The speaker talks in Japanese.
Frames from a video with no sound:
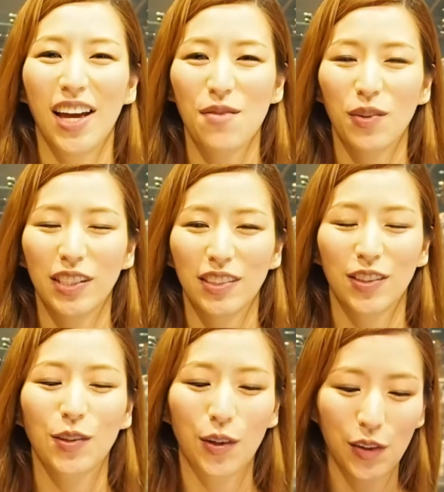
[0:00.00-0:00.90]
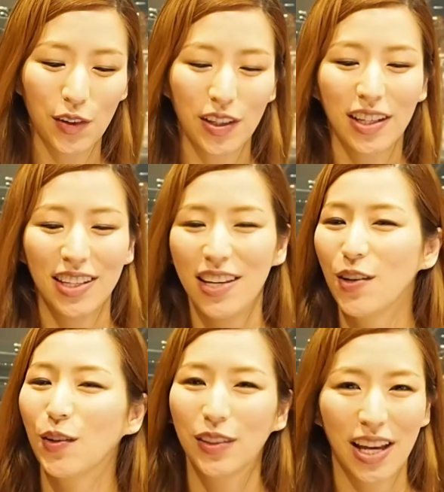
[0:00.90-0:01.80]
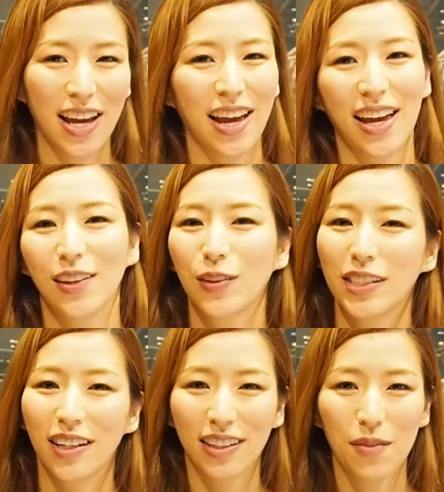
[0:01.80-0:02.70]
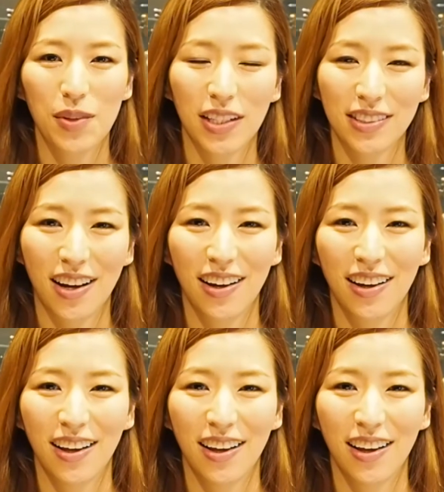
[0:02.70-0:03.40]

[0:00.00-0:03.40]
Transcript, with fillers: えー、もし都合のいい方で、どちらか皆さん